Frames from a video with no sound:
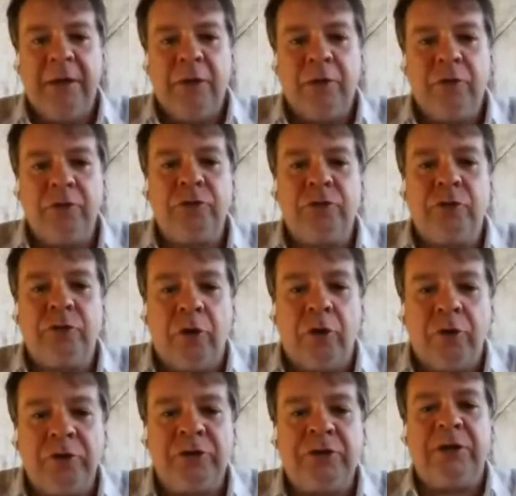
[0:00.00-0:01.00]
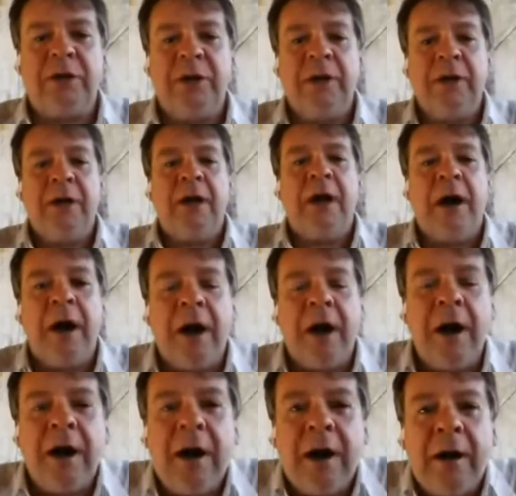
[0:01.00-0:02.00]
nos trouxe
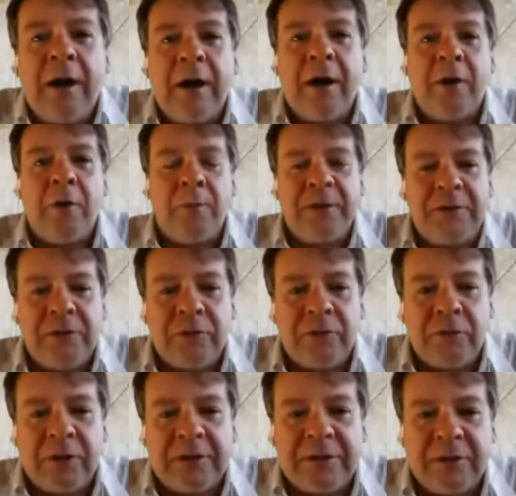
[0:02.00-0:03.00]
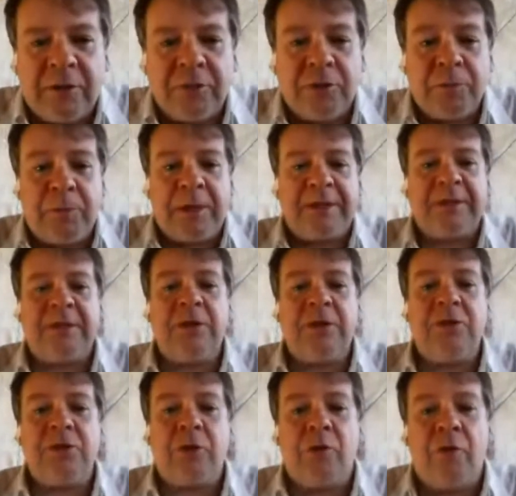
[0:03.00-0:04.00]
a, a, uma situação de
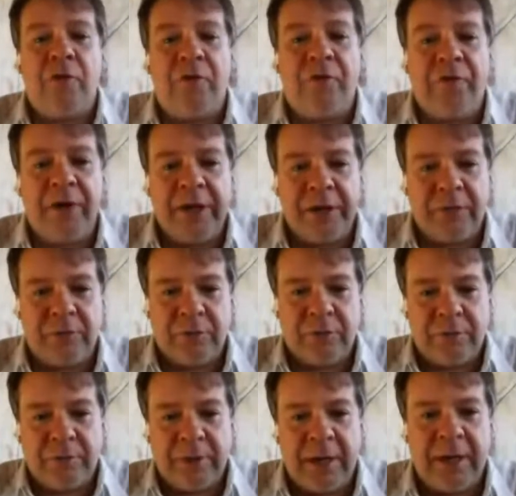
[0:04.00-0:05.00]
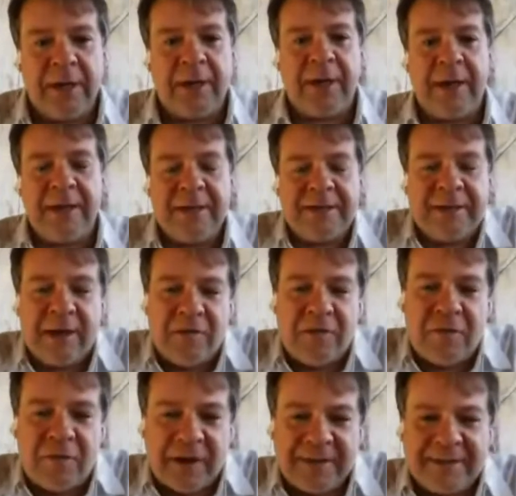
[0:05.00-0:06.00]
bastante conflito, né? Esse
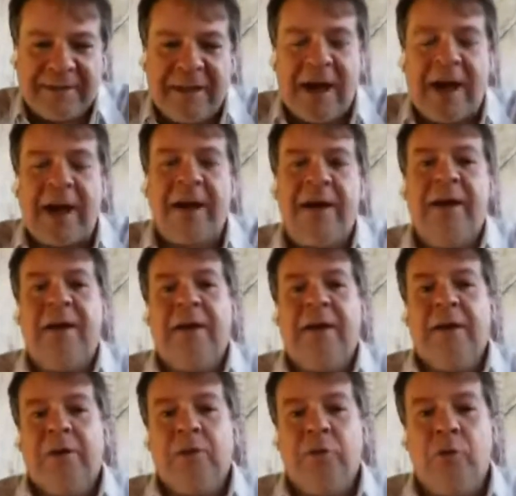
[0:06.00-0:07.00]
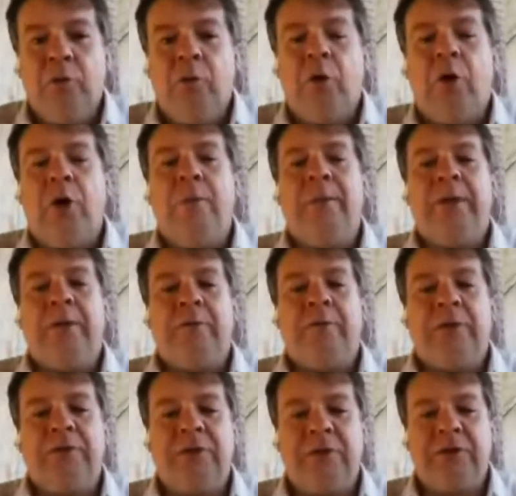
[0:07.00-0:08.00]
afastar do homem
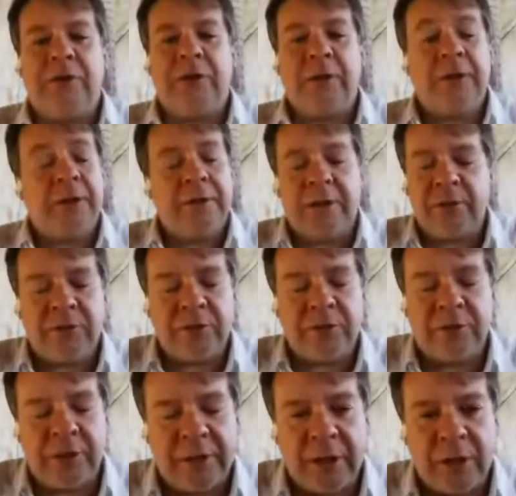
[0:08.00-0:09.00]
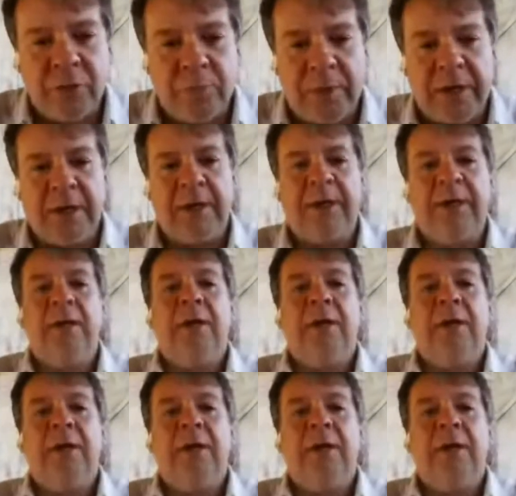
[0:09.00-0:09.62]
com a, da sociedade humana